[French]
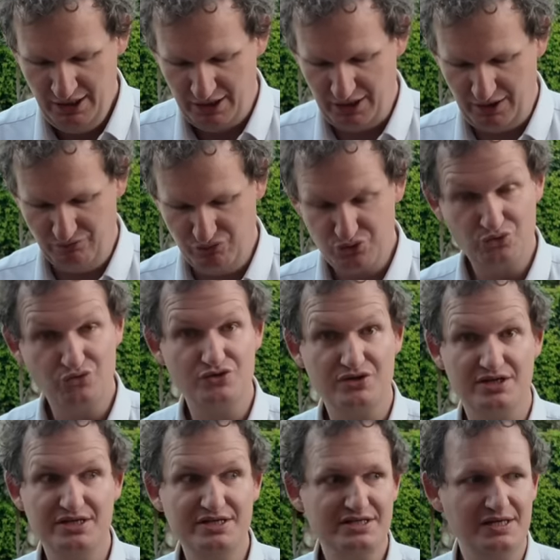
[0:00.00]
Hein, vous, ce qu'on vous
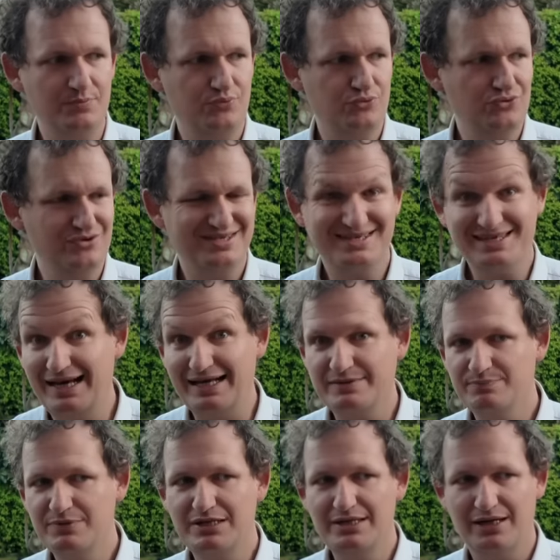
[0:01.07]
a dit, c'est plus 4
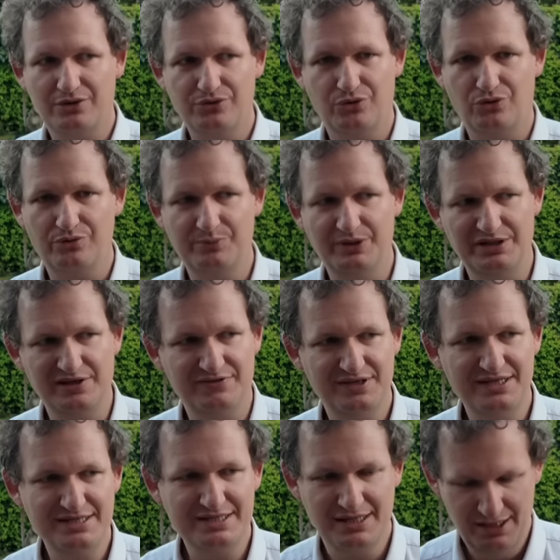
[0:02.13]
milliards d'euros de
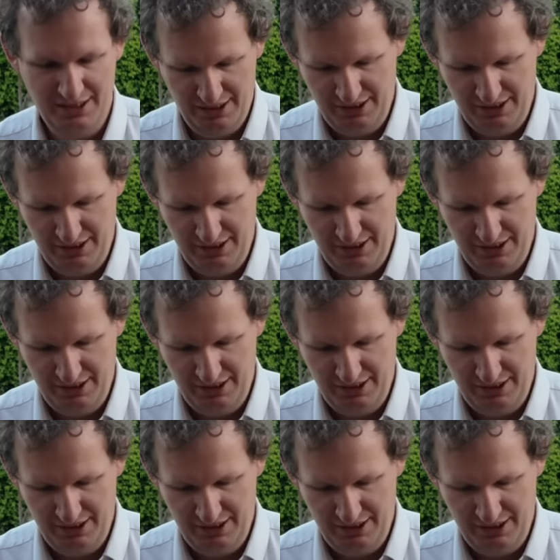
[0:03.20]
bénéfices.